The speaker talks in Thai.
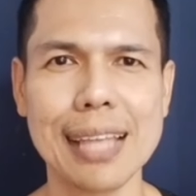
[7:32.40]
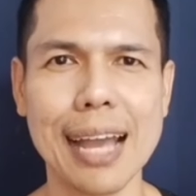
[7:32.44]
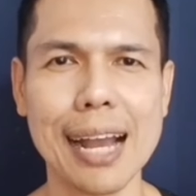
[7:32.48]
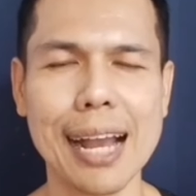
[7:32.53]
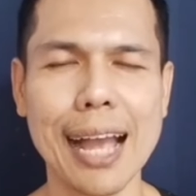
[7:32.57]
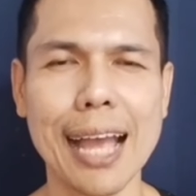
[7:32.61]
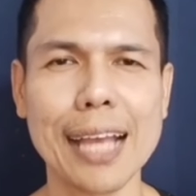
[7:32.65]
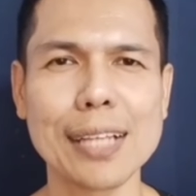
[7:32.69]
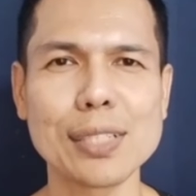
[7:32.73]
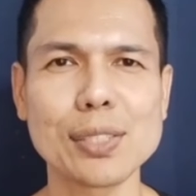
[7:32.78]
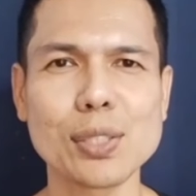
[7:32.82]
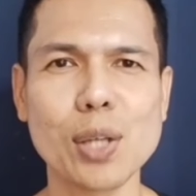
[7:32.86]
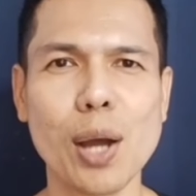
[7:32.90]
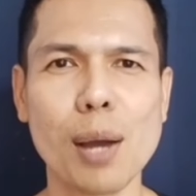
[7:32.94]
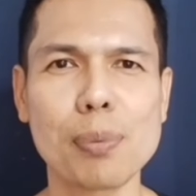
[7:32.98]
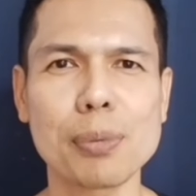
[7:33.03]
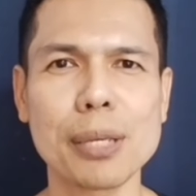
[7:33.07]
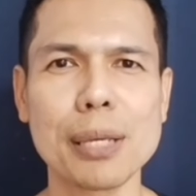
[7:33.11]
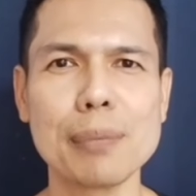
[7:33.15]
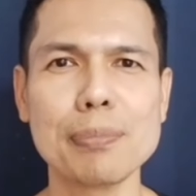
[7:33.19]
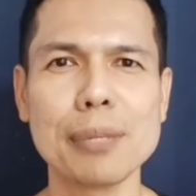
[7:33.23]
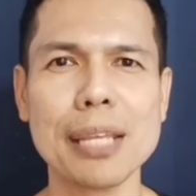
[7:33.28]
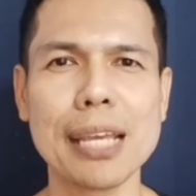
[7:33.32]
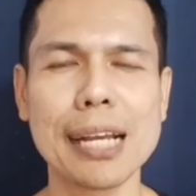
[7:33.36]
ถ้าใครชอบ
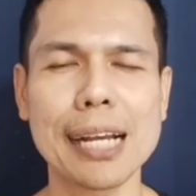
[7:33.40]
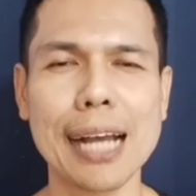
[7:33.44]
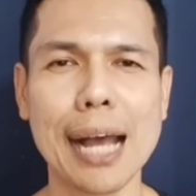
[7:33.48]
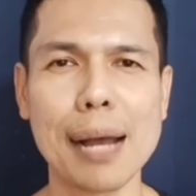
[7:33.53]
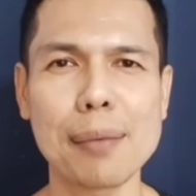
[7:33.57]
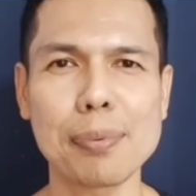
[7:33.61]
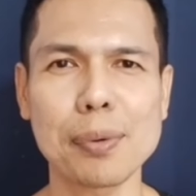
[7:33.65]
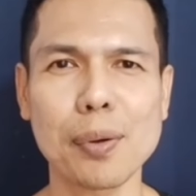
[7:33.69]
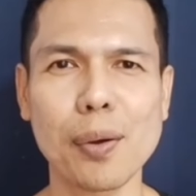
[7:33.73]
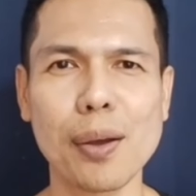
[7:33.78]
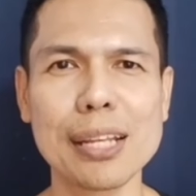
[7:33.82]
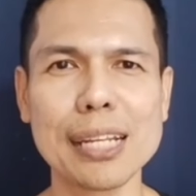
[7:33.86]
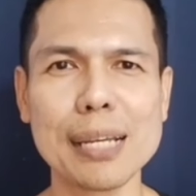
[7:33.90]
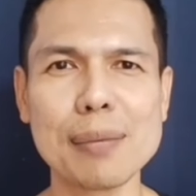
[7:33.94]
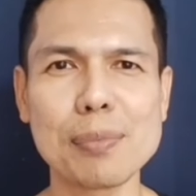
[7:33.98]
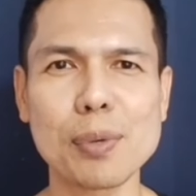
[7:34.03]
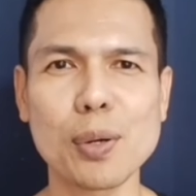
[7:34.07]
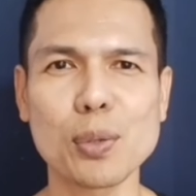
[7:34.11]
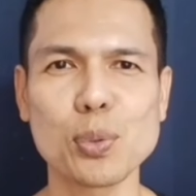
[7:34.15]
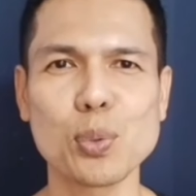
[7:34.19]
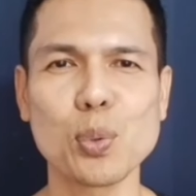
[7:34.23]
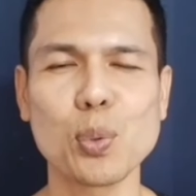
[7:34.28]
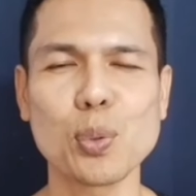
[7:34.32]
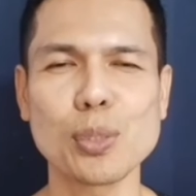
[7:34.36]
คลิปนี้ครับ ก็อย่าลื
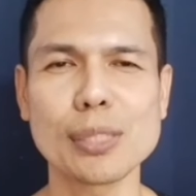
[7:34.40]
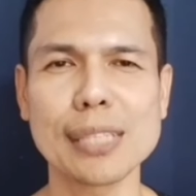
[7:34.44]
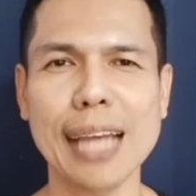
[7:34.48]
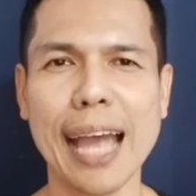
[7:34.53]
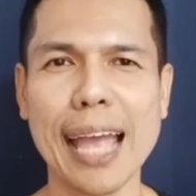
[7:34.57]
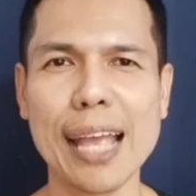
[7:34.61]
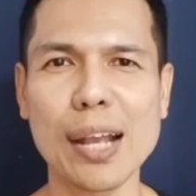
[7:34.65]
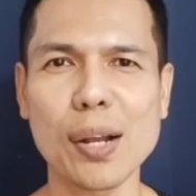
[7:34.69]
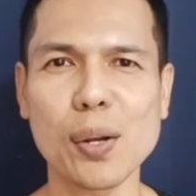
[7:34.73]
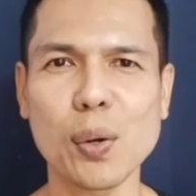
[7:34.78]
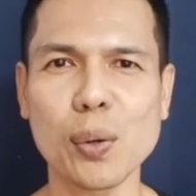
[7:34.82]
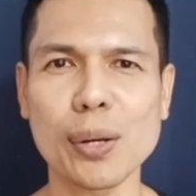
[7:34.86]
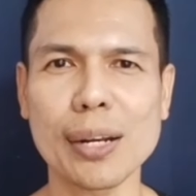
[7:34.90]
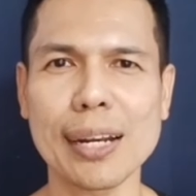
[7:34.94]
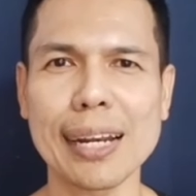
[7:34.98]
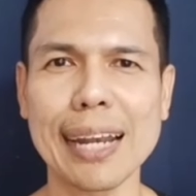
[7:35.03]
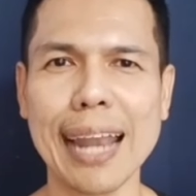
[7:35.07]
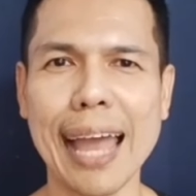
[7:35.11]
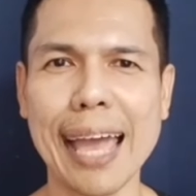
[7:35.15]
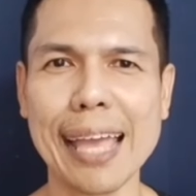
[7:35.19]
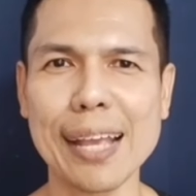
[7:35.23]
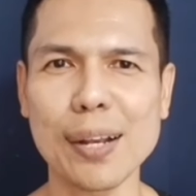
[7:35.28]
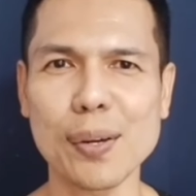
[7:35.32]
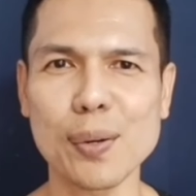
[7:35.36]
มกดถูกใจกด
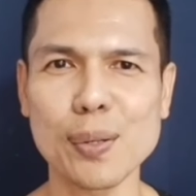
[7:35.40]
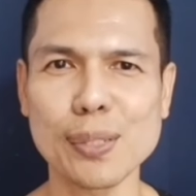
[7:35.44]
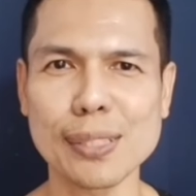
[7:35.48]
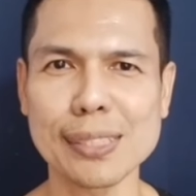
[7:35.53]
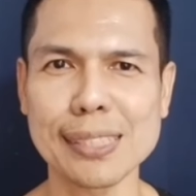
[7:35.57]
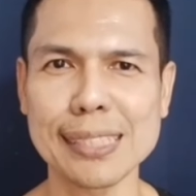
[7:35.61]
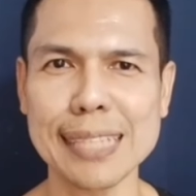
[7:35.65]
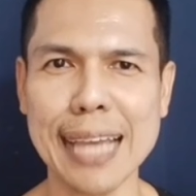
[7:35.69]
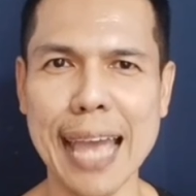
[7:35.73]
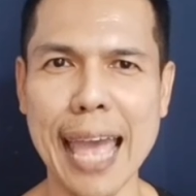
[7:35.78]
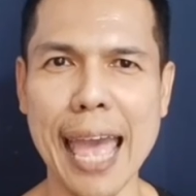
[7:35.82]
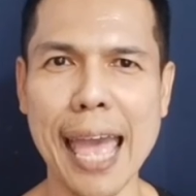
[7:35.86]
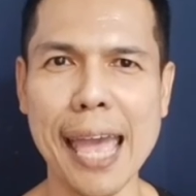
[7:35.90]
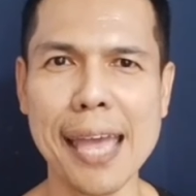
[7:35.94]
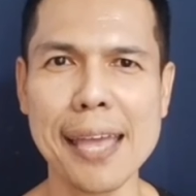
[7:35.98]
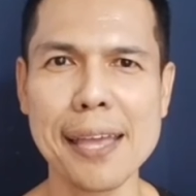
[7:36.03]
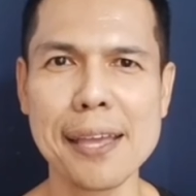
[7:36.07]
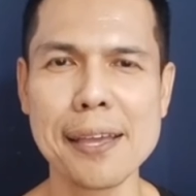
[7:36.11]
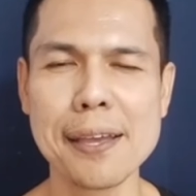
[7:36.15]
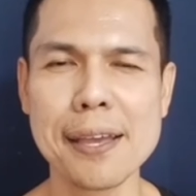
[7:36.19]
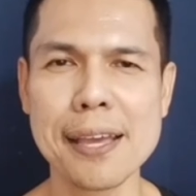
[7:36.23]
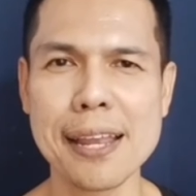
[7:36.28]
ไลค์ กดแชร์